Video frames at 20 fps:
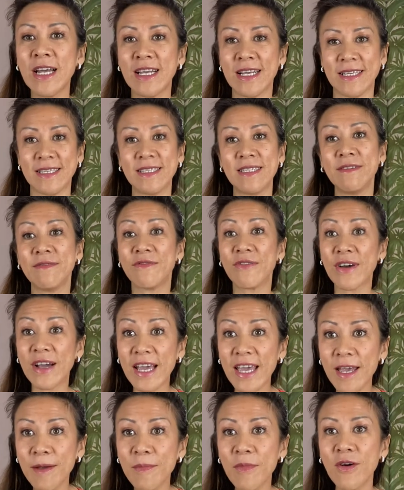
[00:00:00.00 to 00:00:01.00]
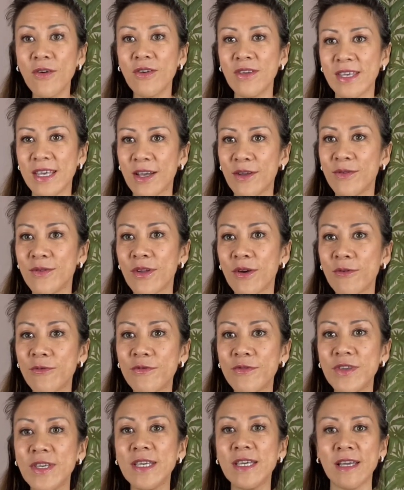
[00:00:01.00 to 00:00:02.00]
et si vraiment il y a une
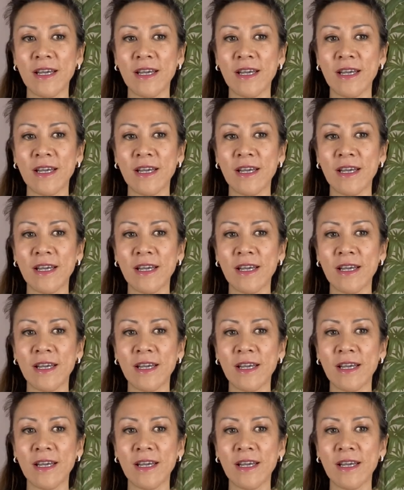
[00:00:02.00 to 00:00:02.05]
envie